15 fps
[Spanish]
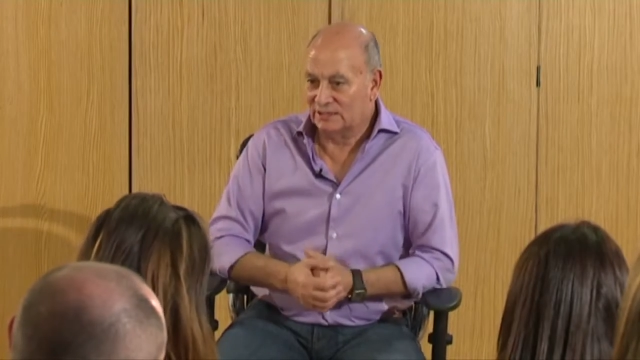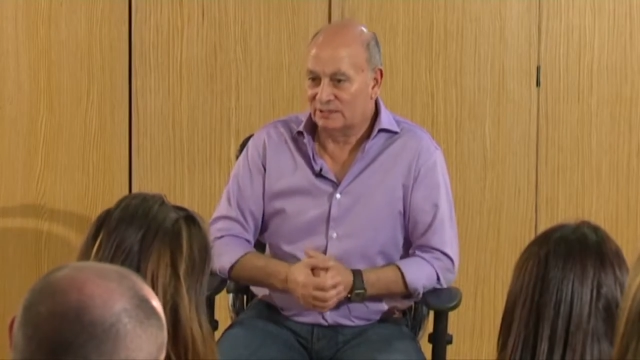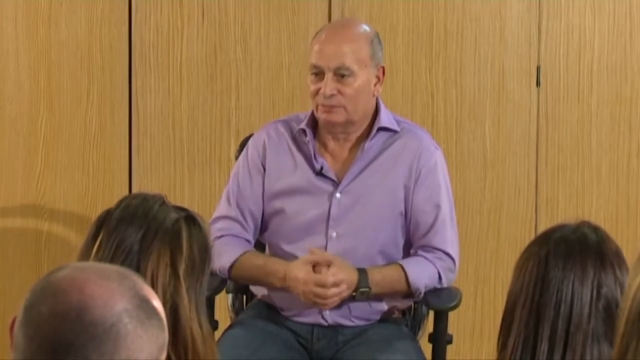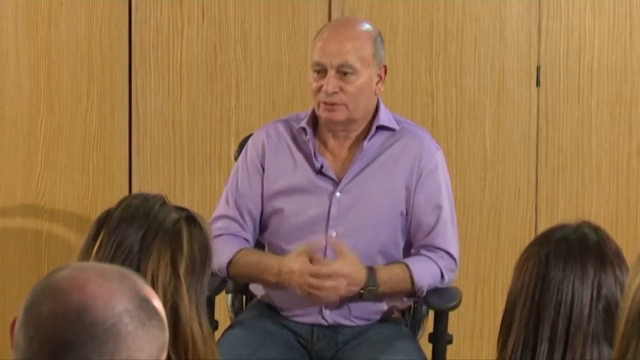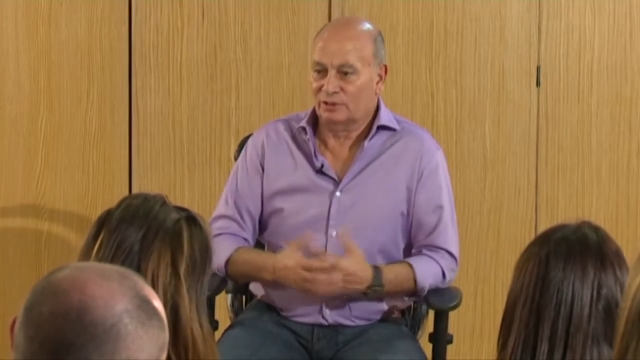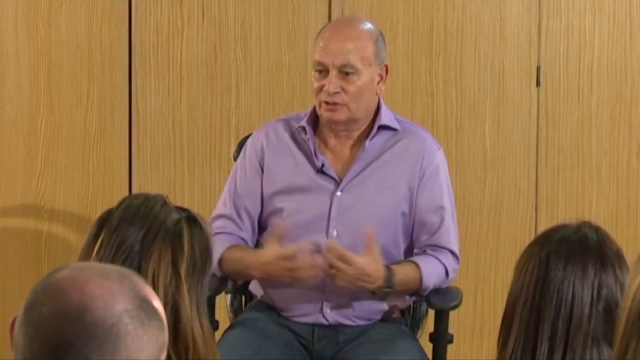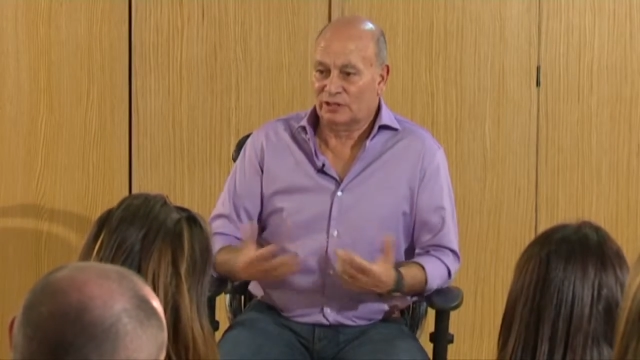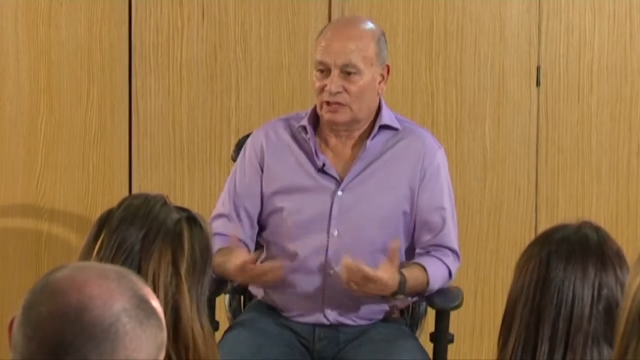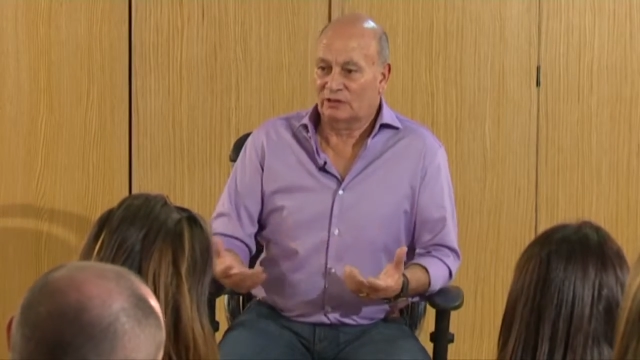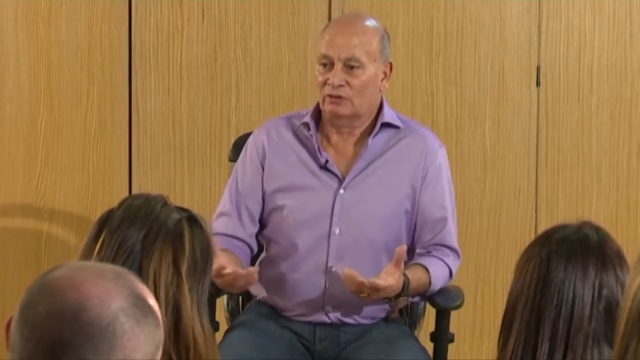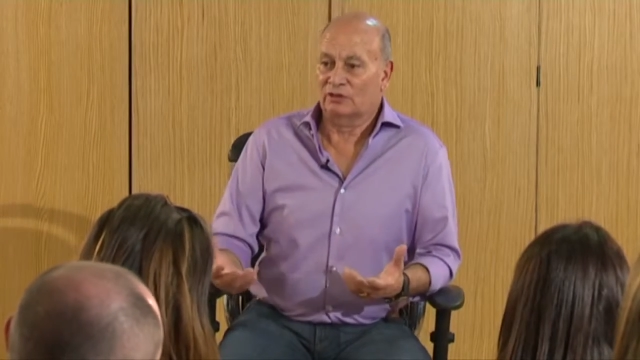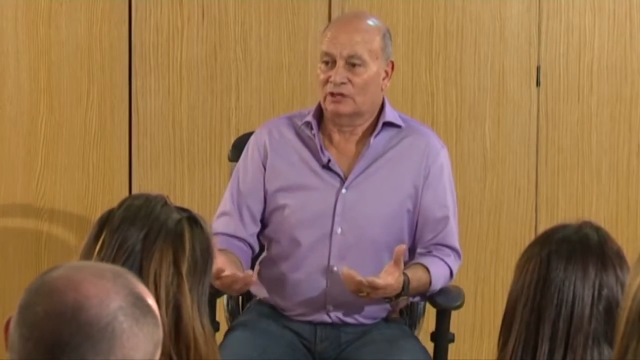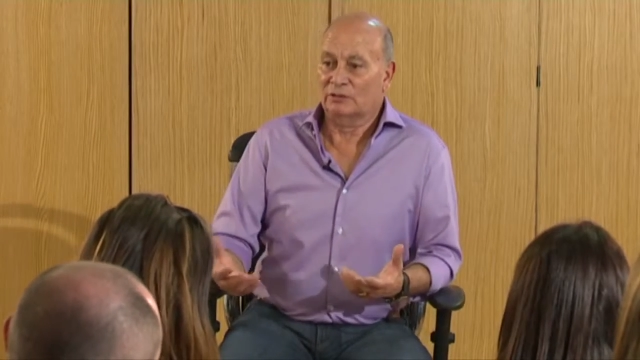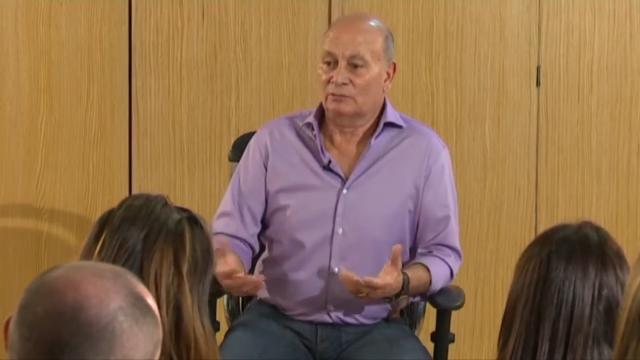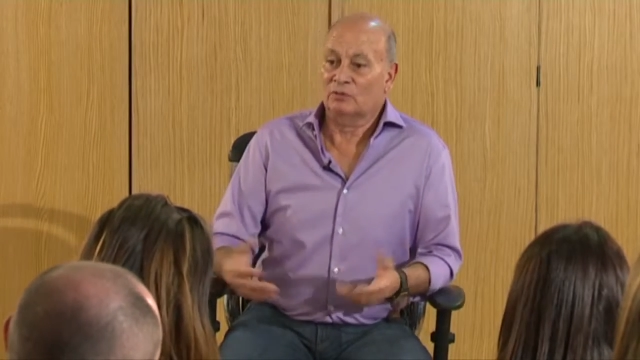y ese
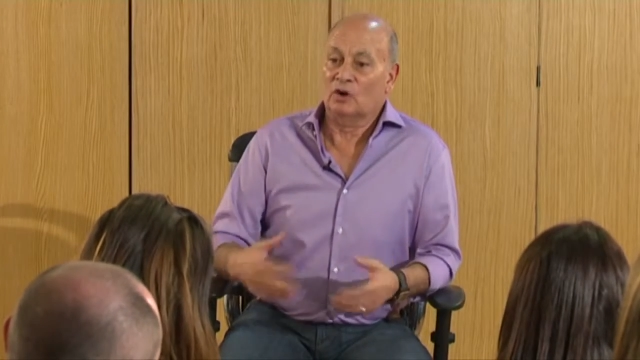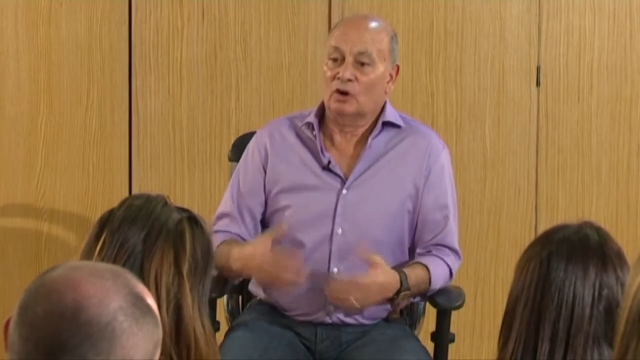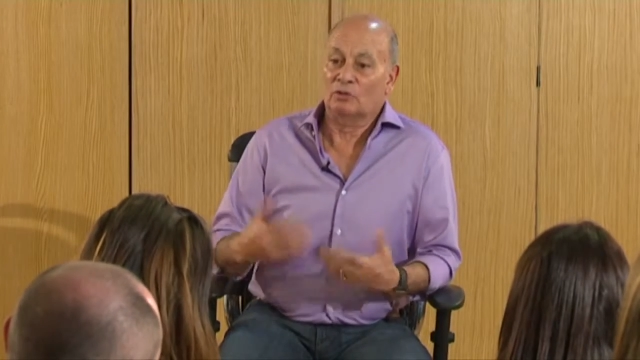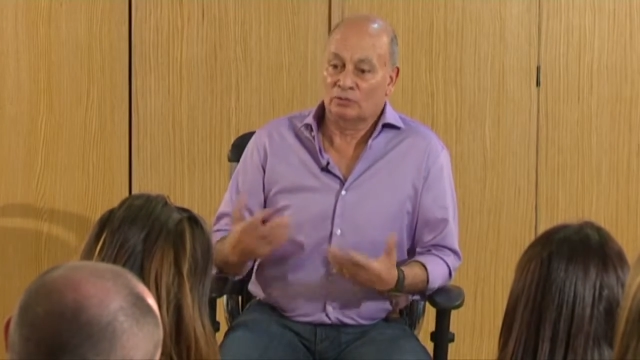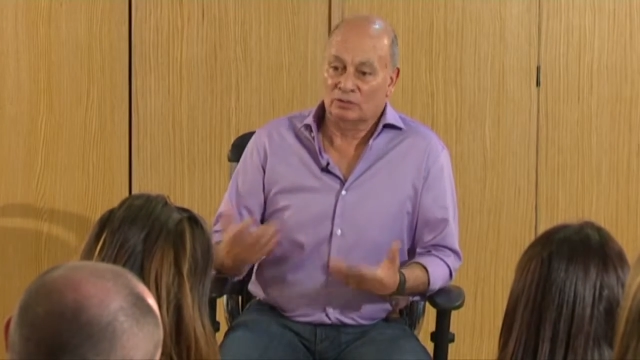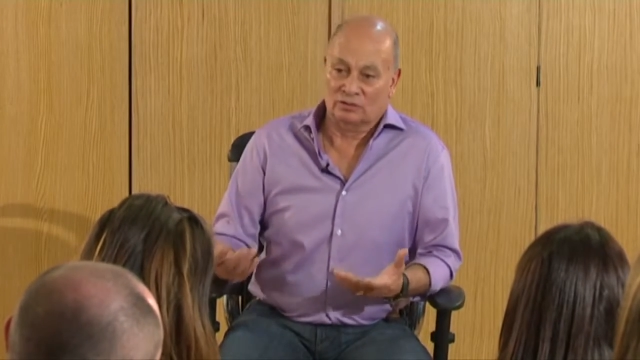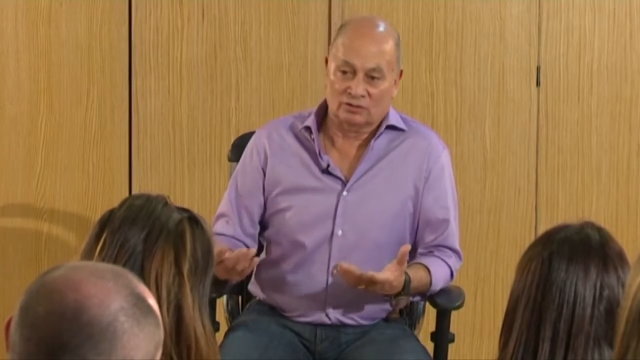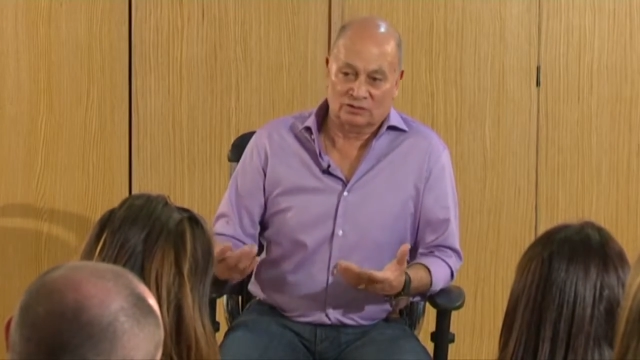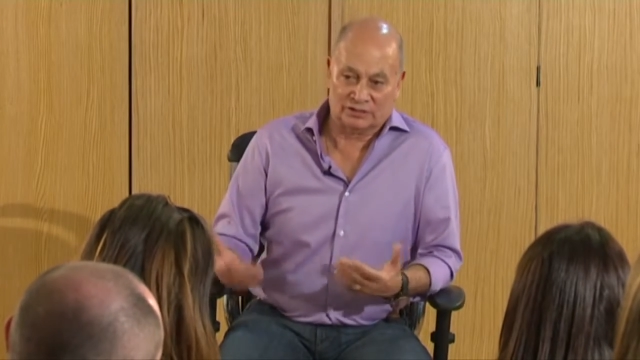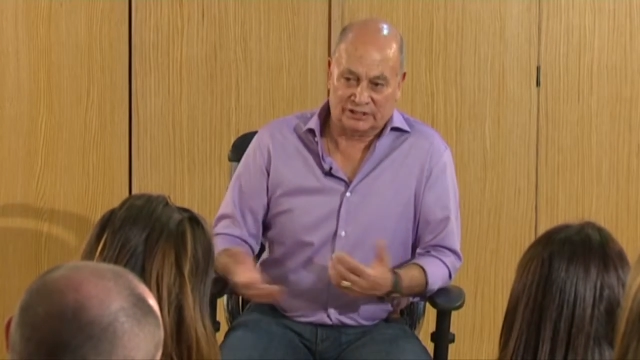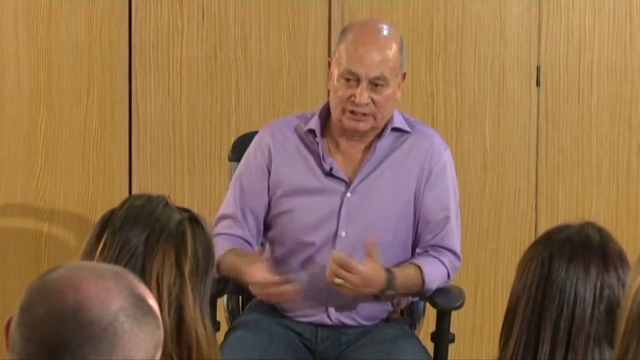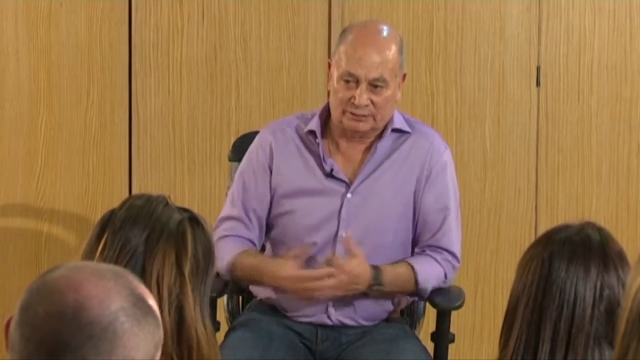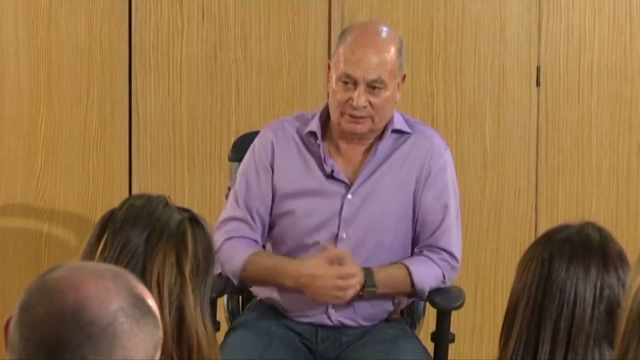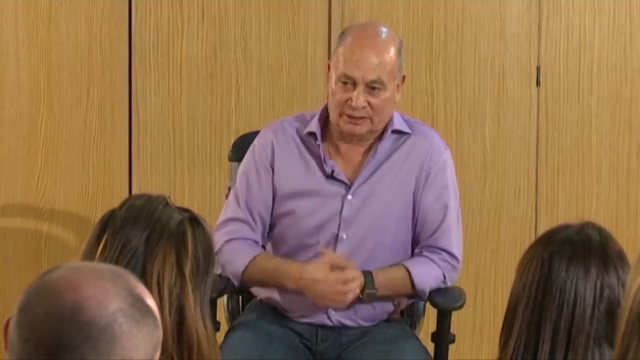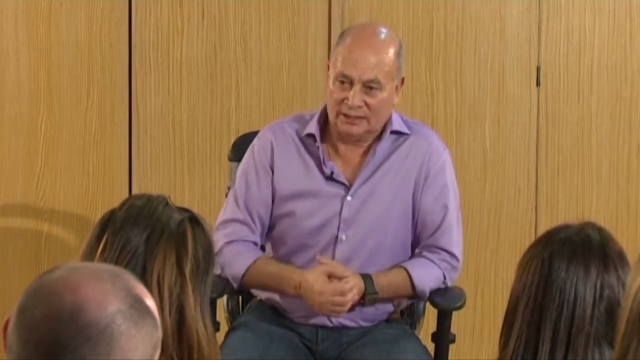protagonismo a uno lo
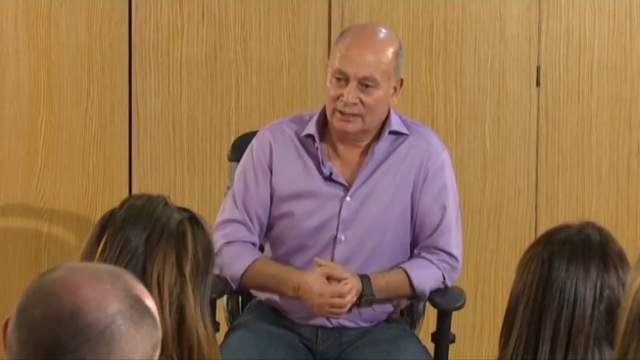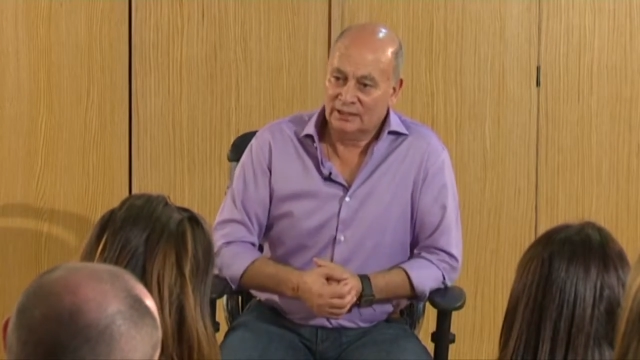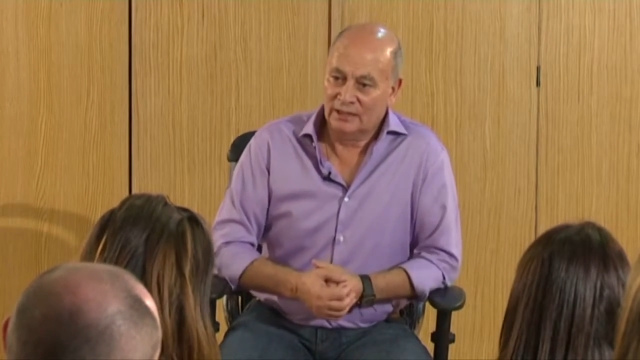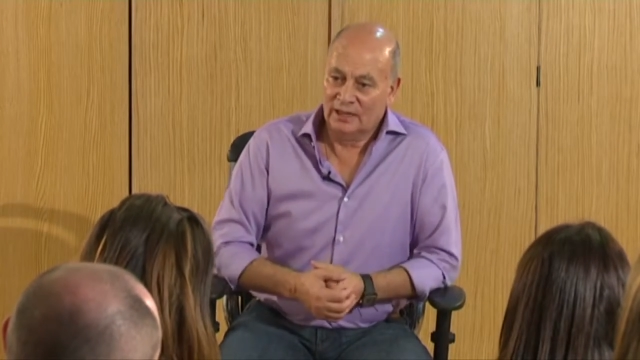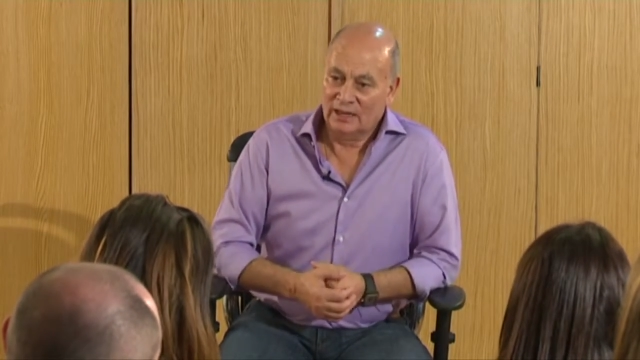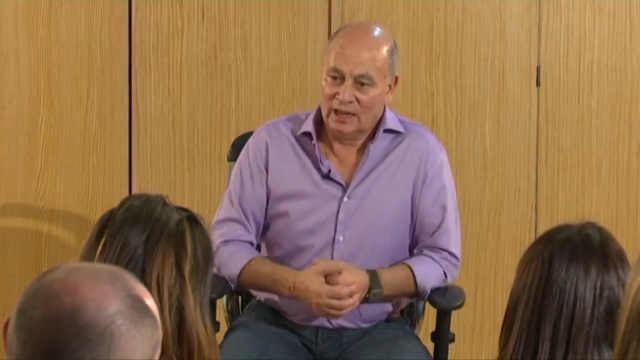lleva